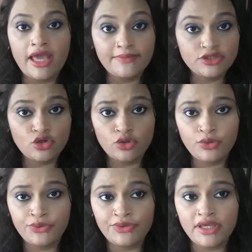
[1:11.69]
अमेज़ोन
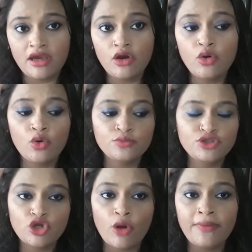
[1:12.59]
हो गया होम
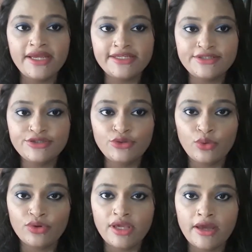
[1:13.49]
शॉप एटीन
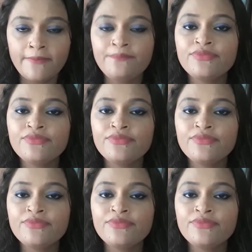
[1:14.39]
हो गया